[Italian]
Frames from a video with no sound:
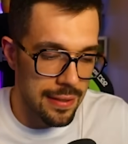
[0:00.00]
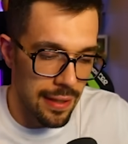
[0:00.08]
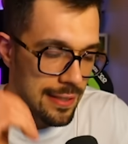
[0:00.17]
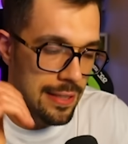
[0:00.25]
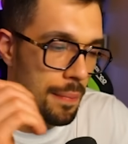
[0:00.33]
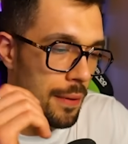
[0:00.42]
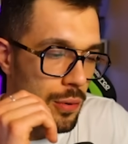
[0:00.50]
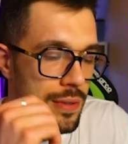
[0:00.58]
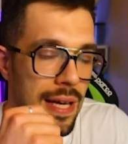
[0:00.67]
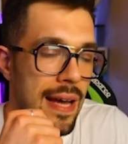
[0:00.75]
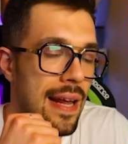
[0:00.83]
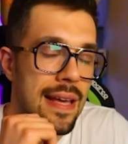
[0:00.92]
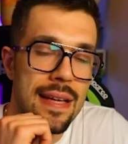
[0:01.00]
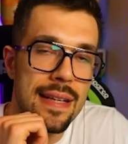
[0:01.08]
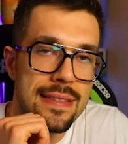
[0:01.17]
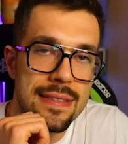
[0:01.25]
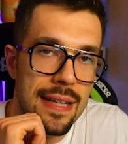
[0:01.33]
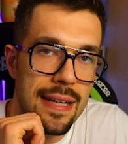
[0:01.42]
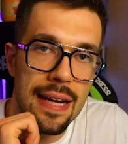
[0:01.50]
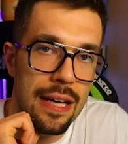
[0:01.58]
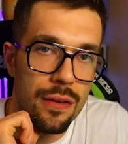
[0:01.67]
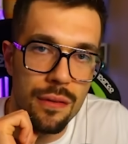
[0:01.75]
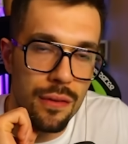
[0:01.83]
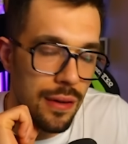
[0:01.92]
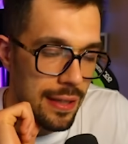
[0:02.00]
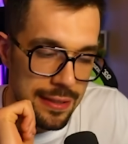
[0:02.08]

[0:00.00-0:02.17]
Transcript: se la sapete usare Iris, raga, non, non, ha